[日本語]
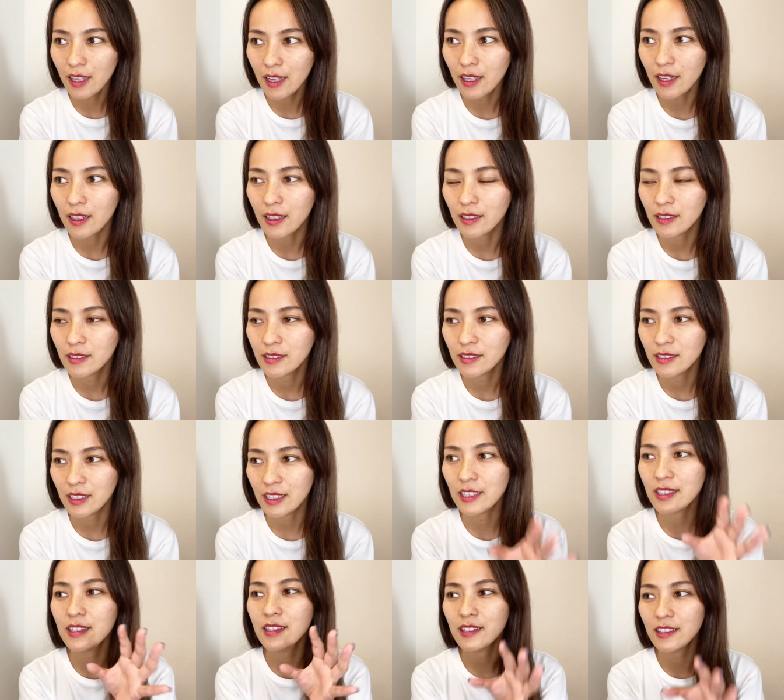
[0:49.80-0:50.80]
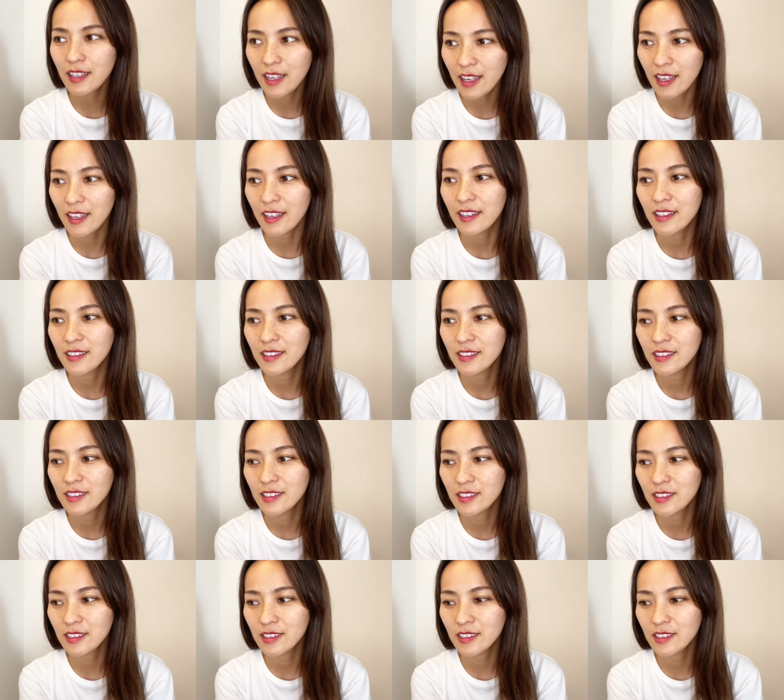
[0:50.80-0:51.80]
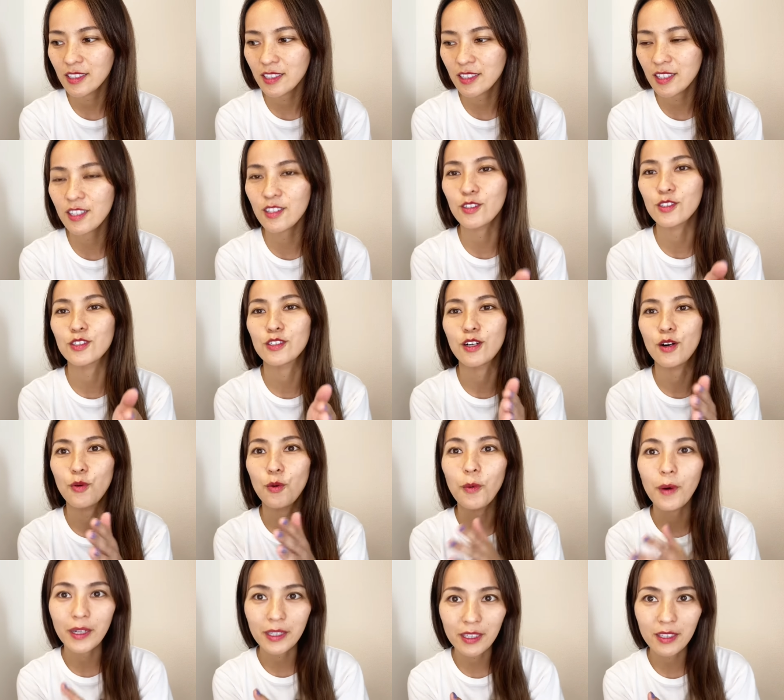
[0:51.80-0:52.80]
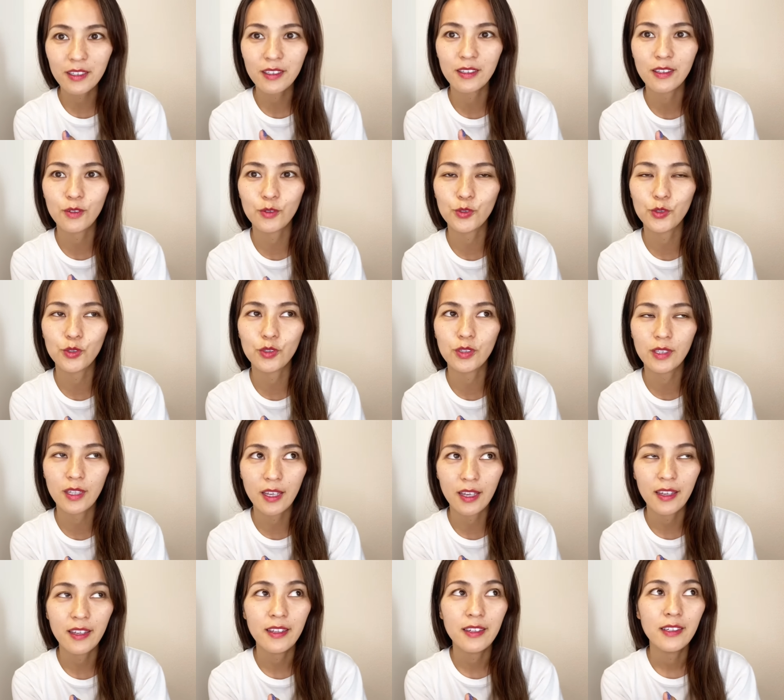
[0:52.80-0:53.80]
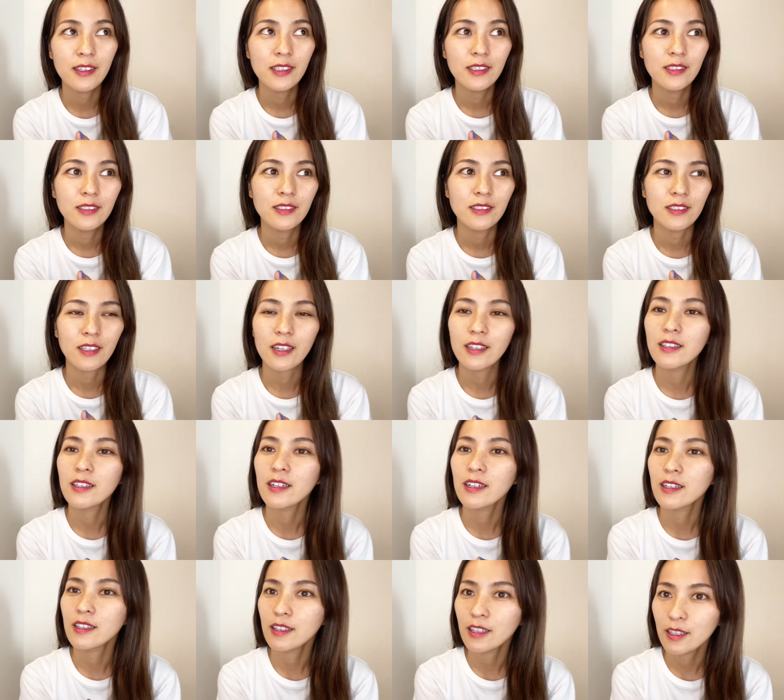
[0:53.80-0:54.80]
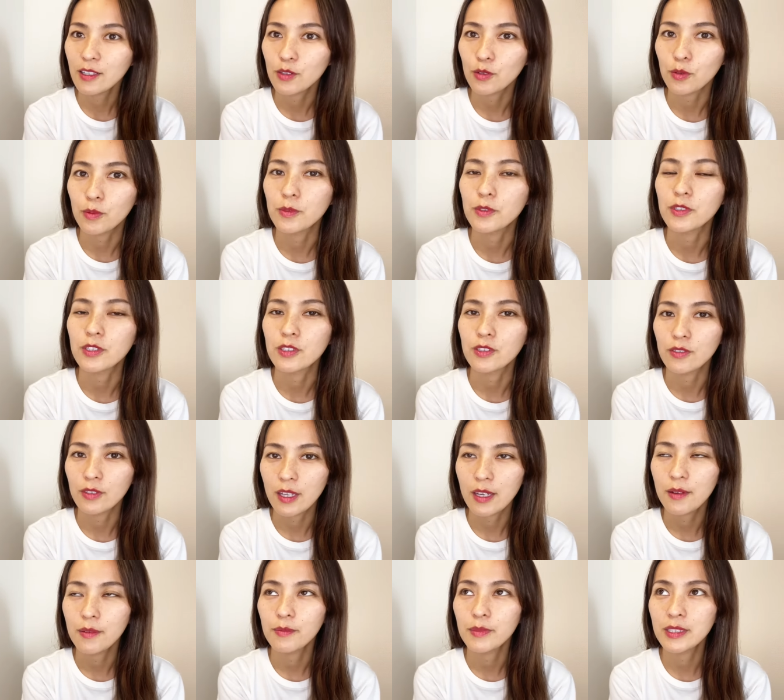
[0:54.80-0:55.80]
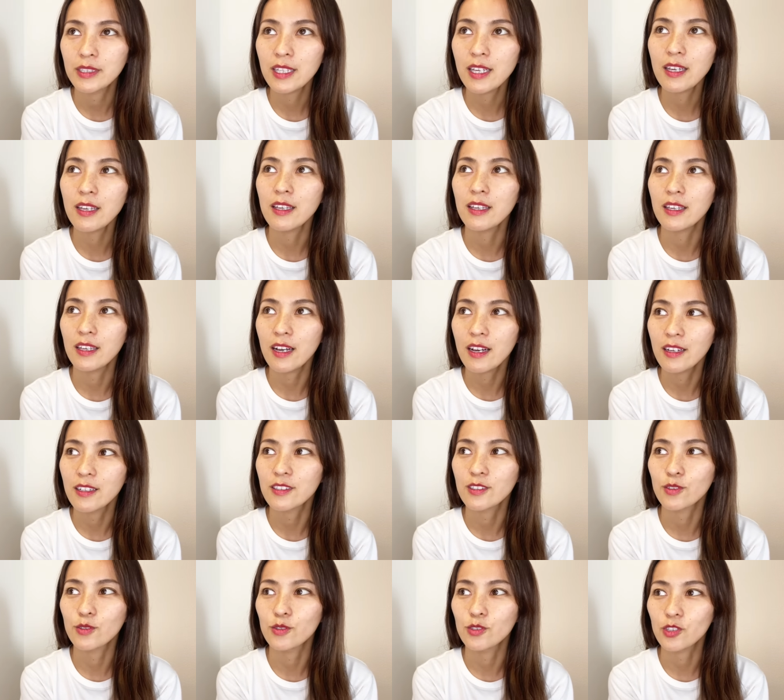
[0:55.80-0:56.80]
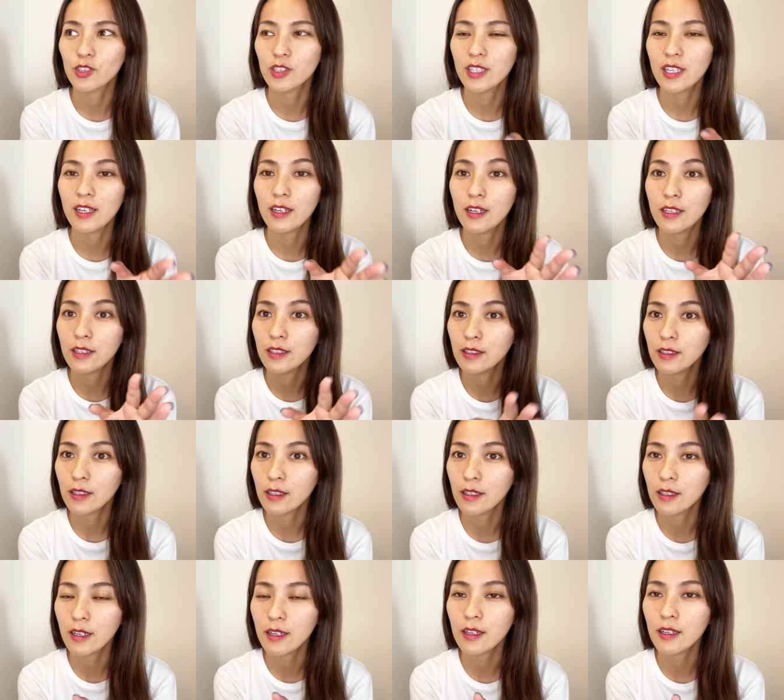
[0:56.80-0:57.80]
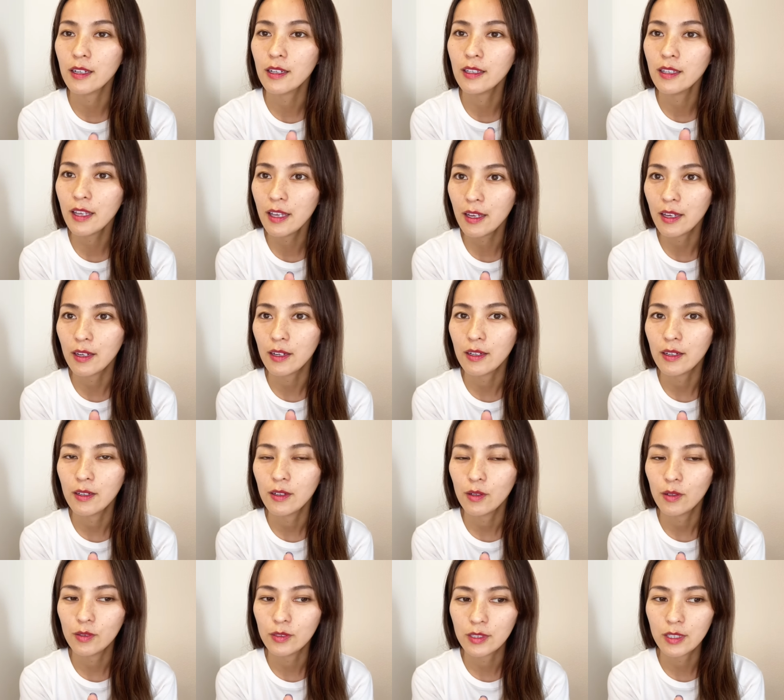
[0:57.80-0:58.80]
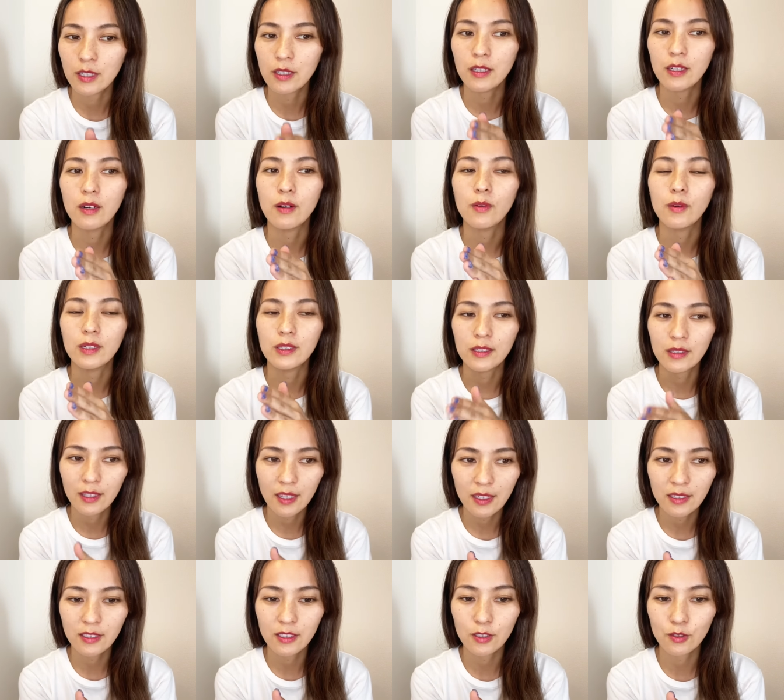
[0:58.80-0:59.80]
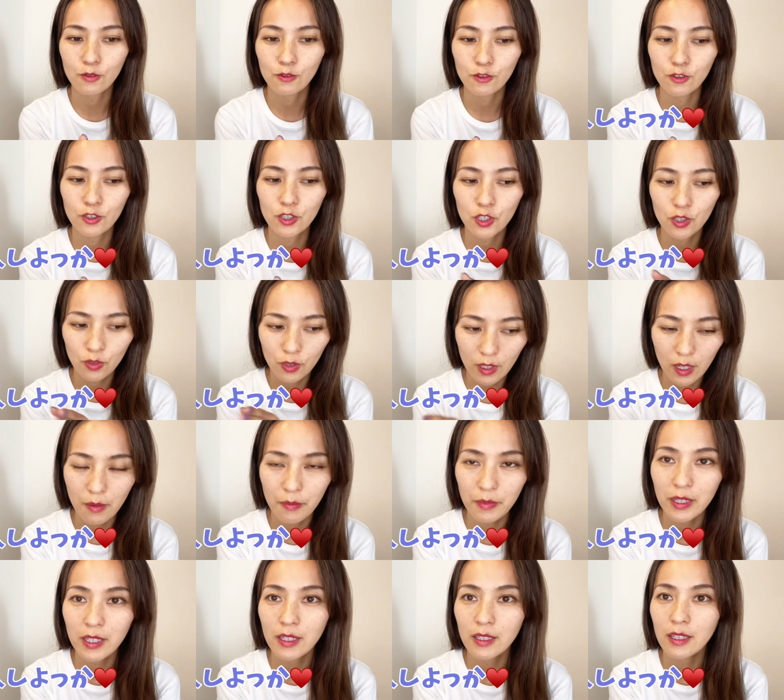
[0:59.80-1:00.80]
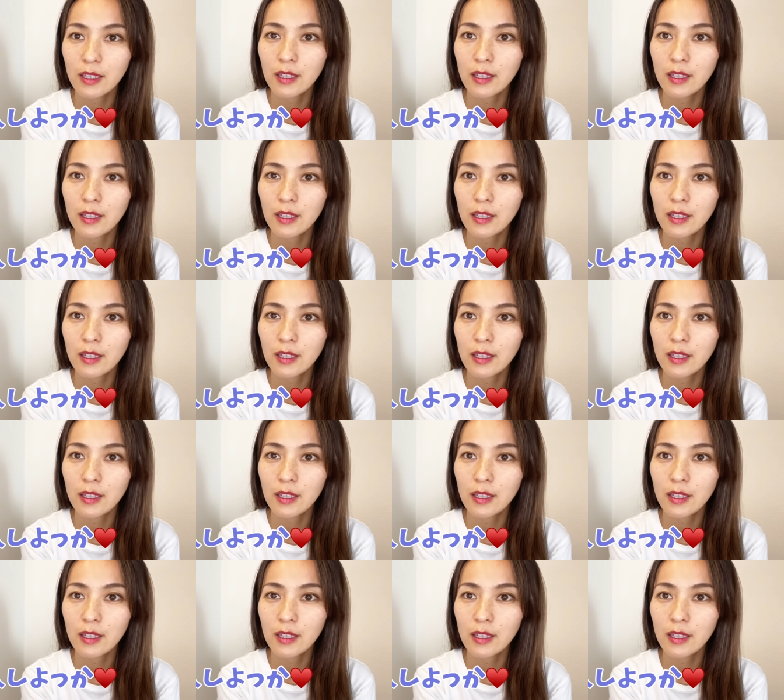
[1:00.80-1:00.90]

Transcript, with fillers: が行ってじゃあセックスが終わりってことってなかなかないと思うんですよね、まあ、前期がその女性が行った段階で前期が終わってじゃあ挿入しようかみたいな